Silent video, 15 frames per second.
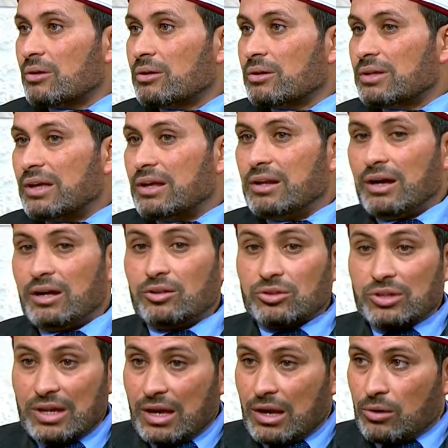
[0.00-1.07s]
يعني
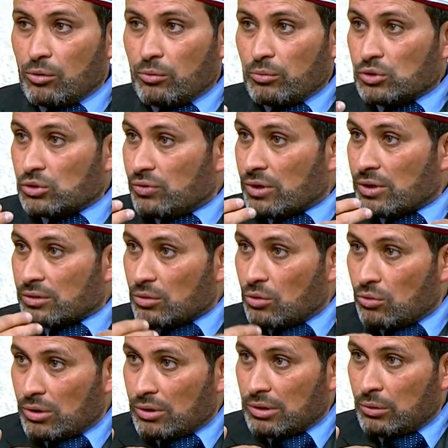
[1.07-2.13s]
حتى أهله مش فقط
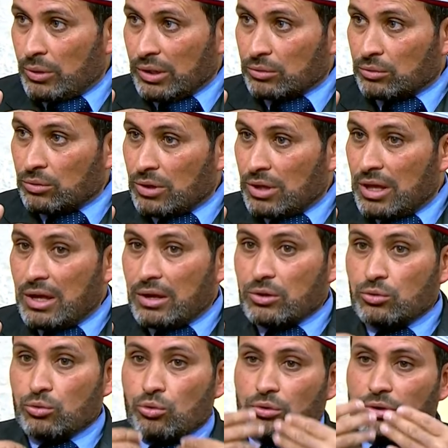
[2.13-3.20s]
هو لوحده
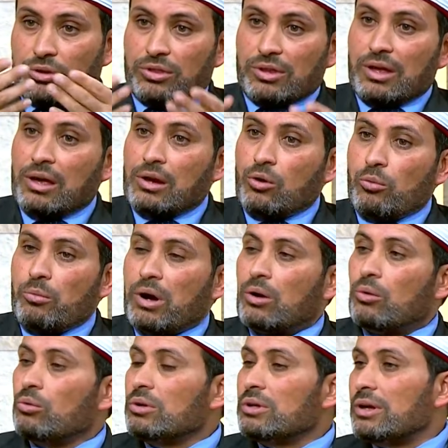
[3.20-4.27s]
يوقظ أهله
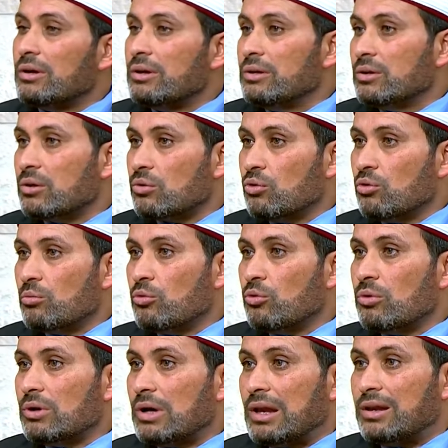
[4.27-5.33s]
معه لأن
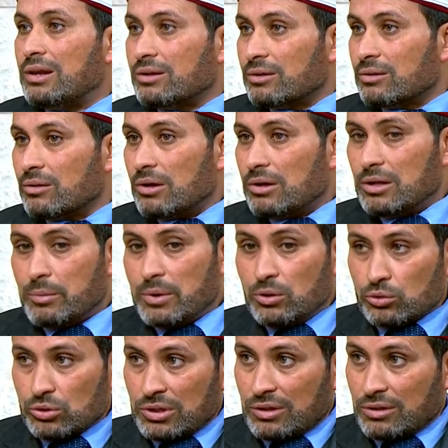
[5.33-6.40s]
يقوموا الليل لمن
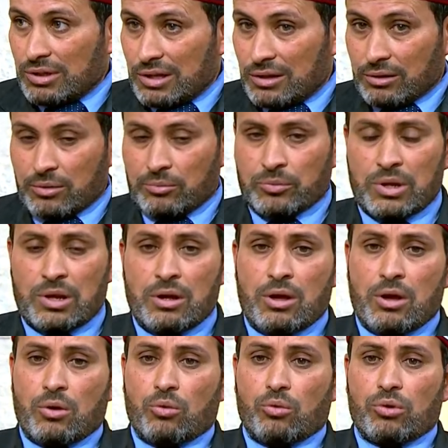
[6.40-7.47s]
يطيق ذلك
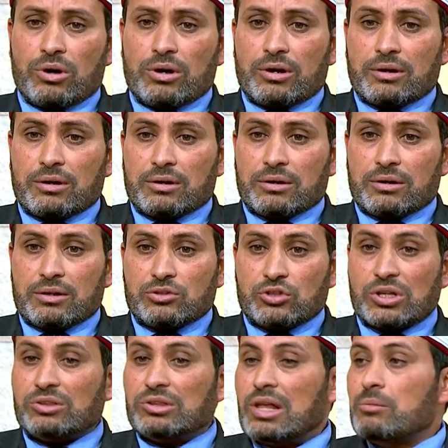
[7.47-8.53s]

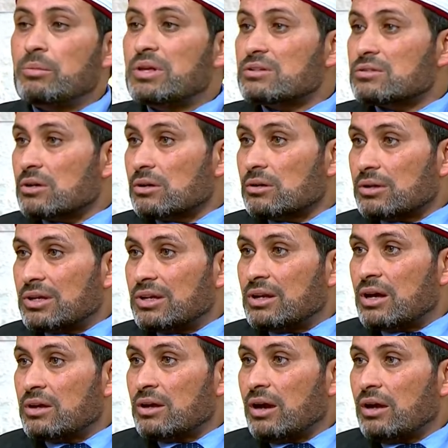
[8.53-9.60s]
وشد المئزر
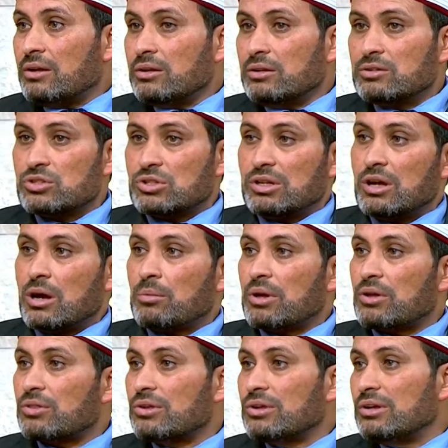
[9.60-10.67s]
كناية عن اجتناب
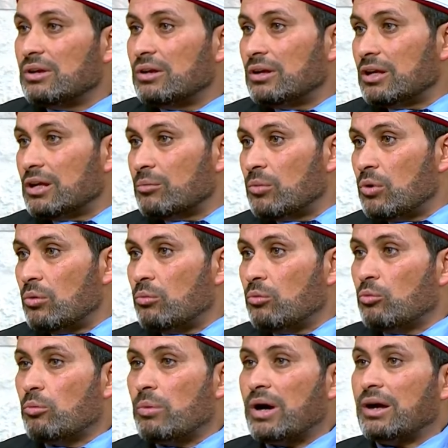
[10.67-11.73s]
كثير من
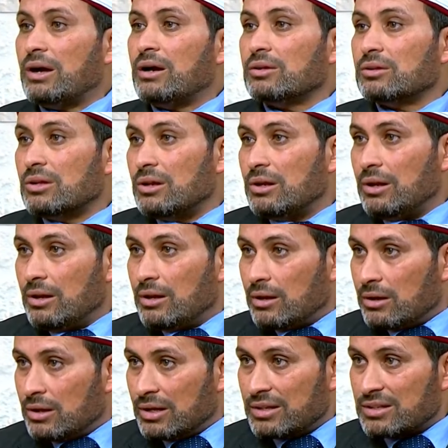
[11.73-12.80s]
المباحات
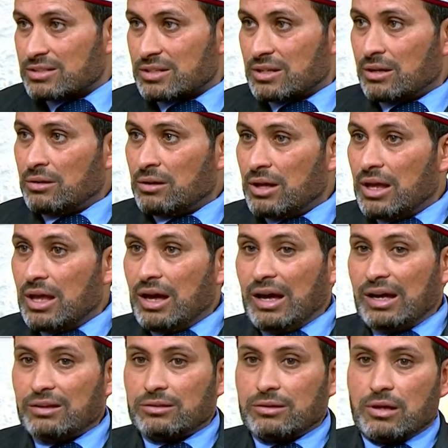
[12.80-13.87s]
للإنسان
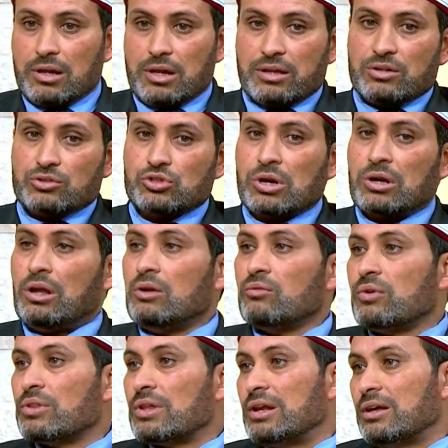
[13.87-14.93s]
حتى لا ينشغل عن
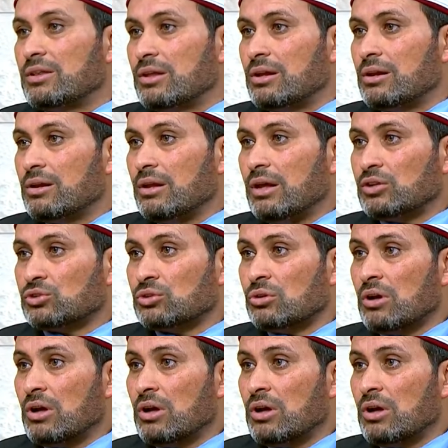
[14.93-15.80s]
فضل هذه العشر